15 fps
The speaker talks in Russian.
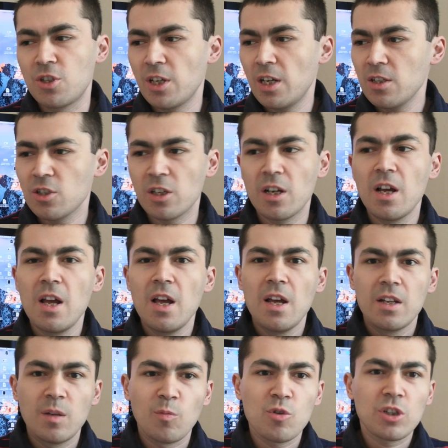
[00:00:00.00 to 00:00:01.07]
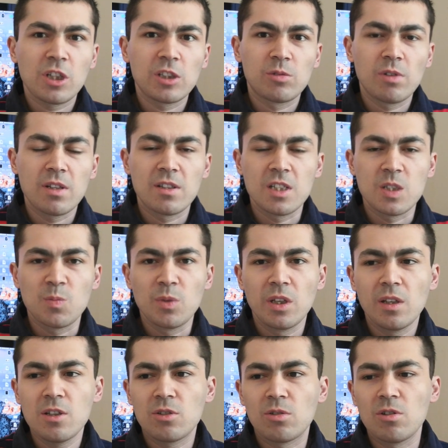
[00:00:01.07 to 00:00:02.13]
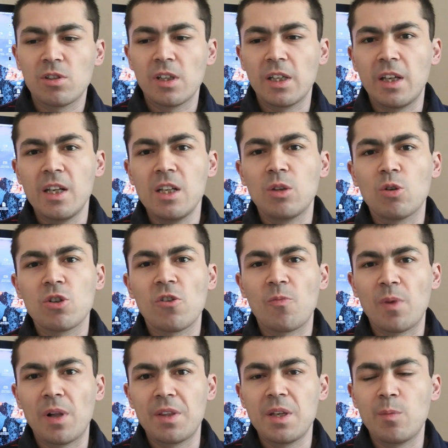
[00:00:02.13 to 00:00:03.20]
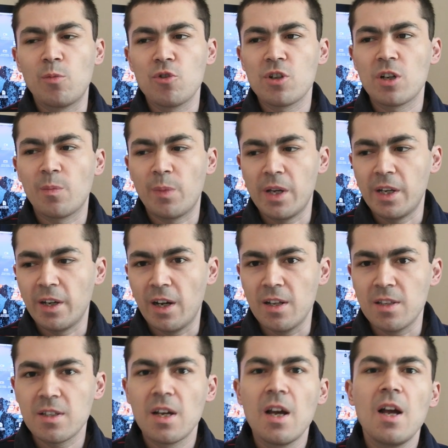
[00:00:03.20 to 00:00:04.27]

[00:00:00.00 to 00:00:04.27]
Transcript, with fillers: Сейчас же немножко ситуация изменилась, то есть на Kirin тоже вполне можно поиграть.